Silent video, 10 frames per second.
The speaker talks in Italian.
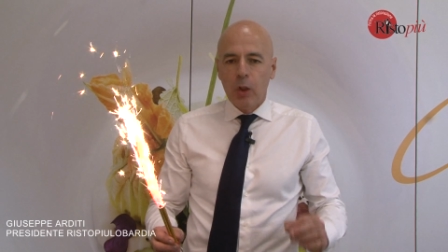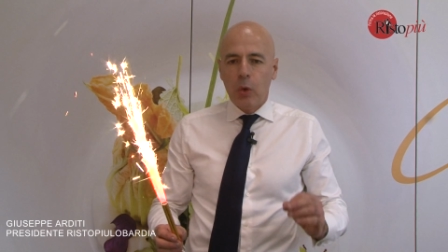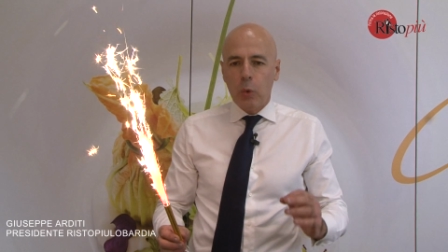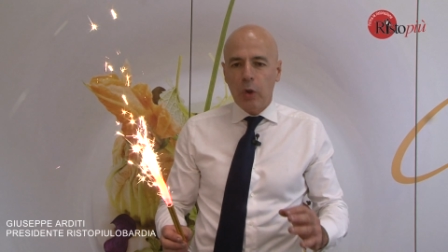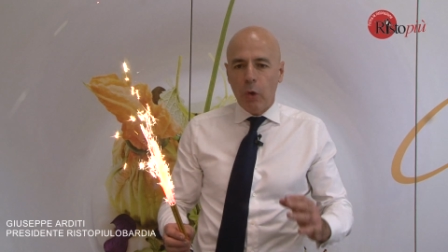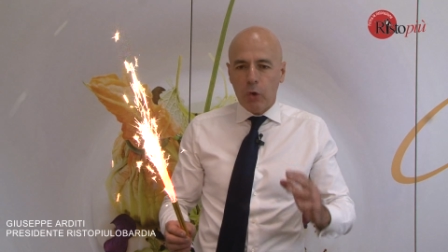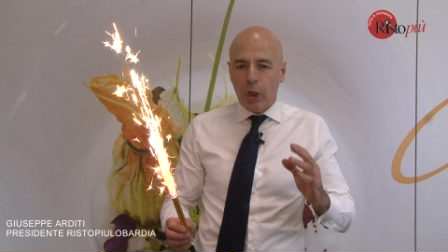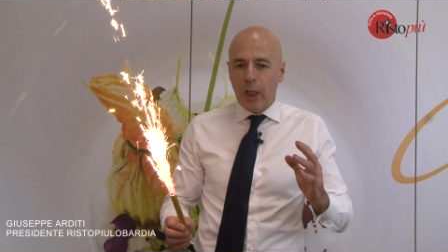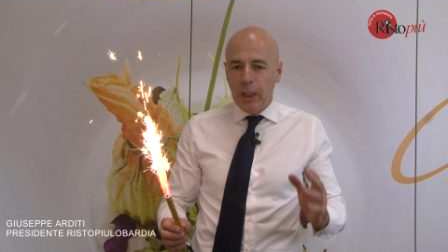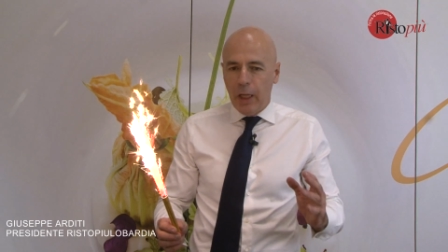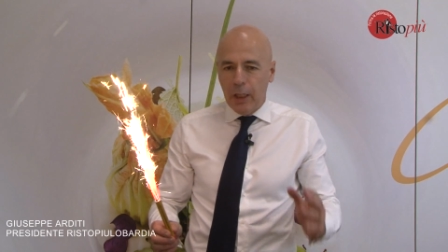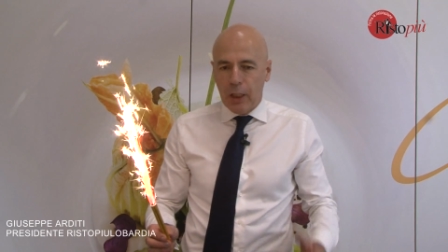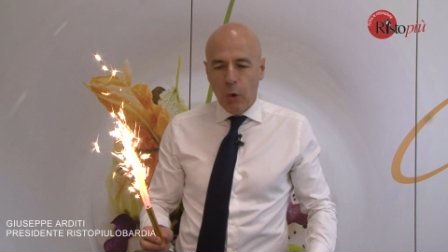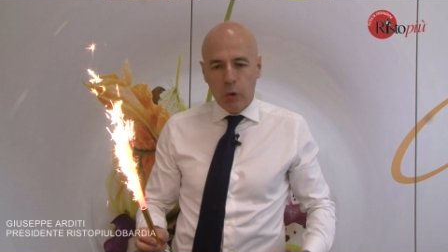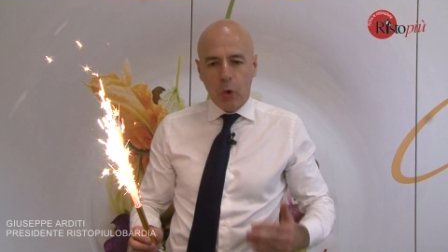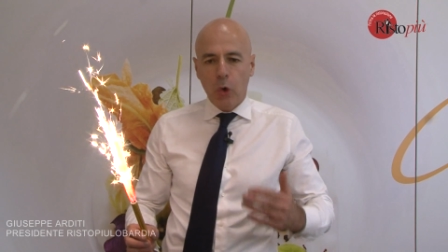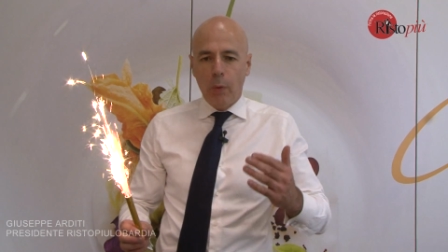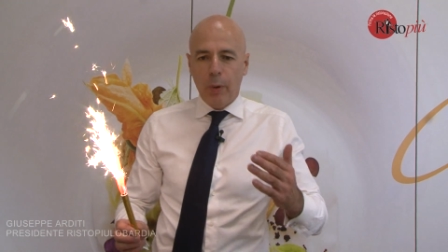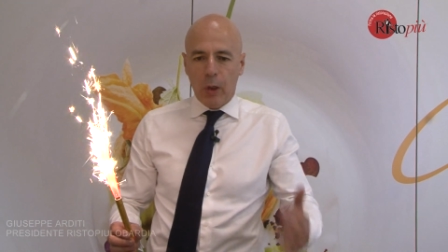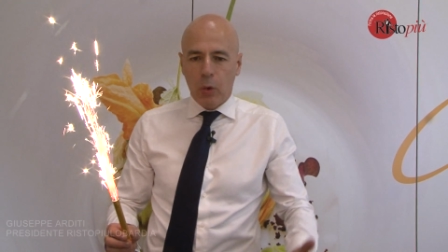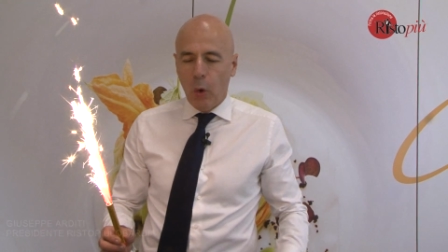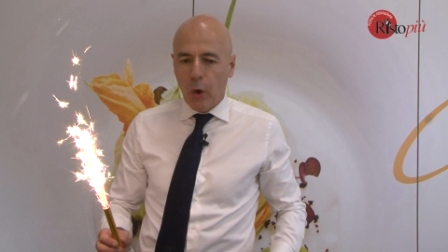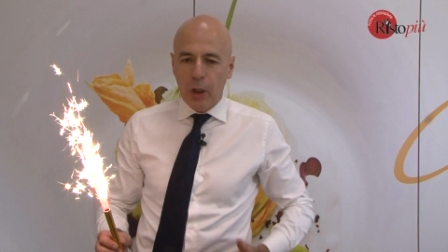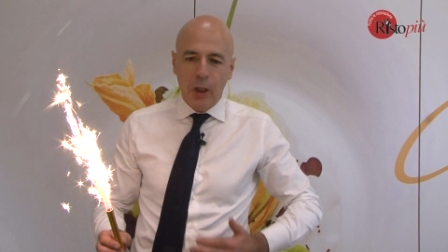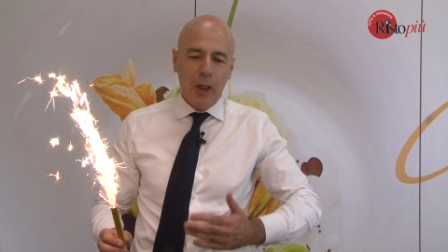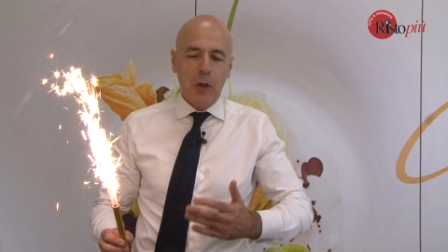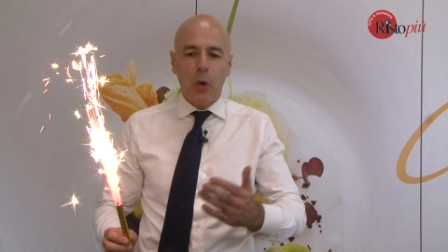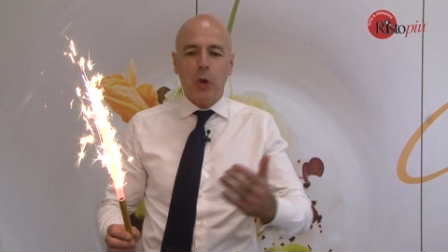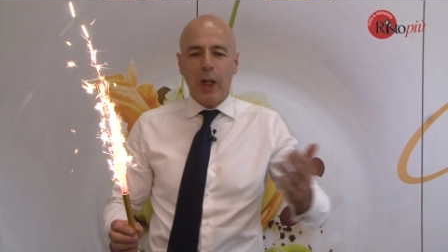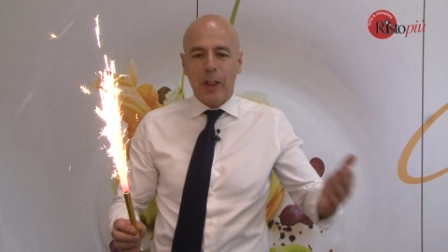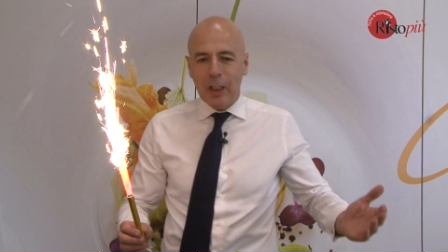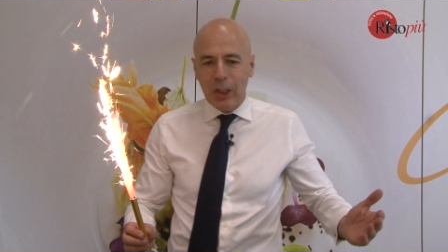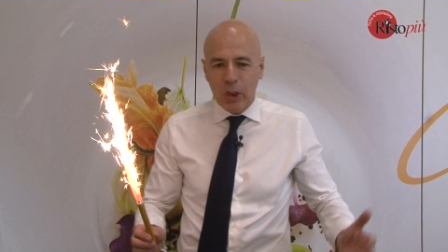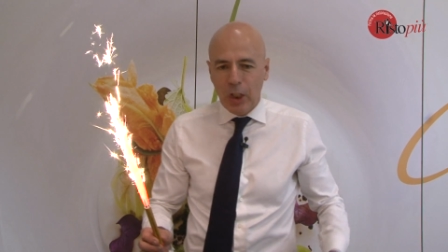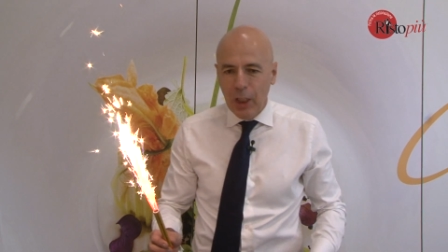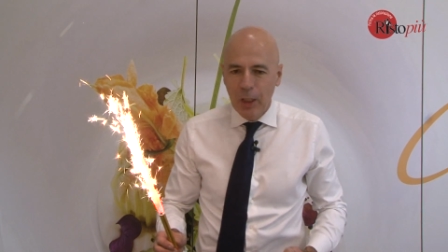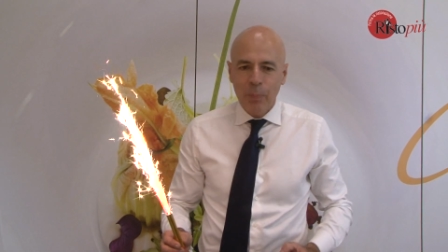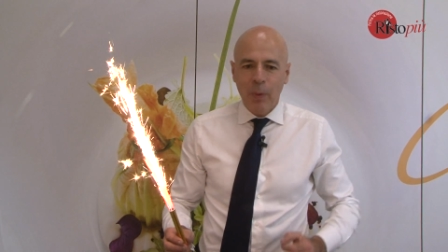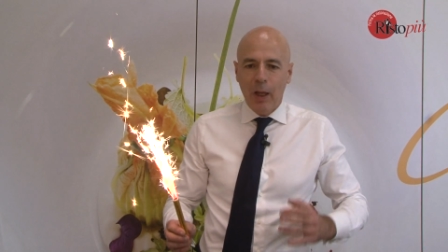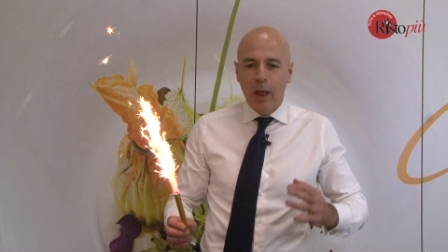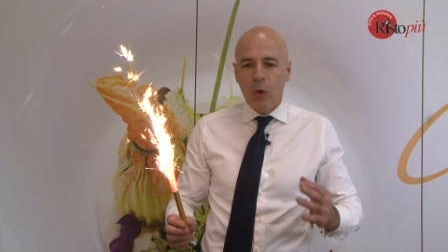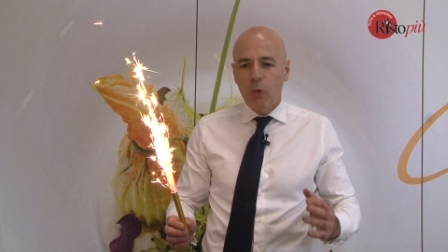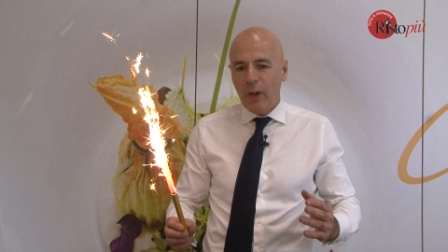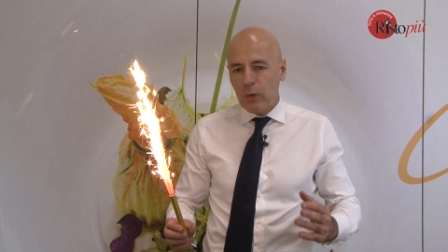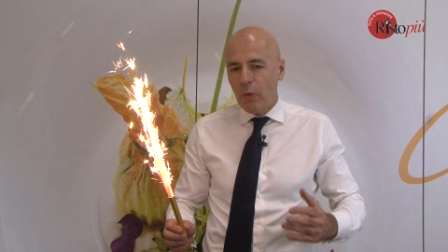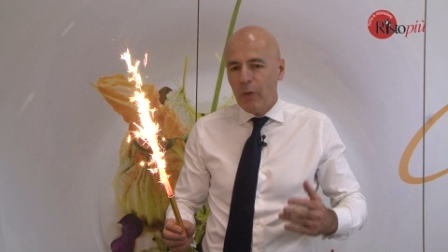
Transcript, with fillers: Tutti i nostri clienti, i nostri collaboratori, i nostri artisti hanno fatto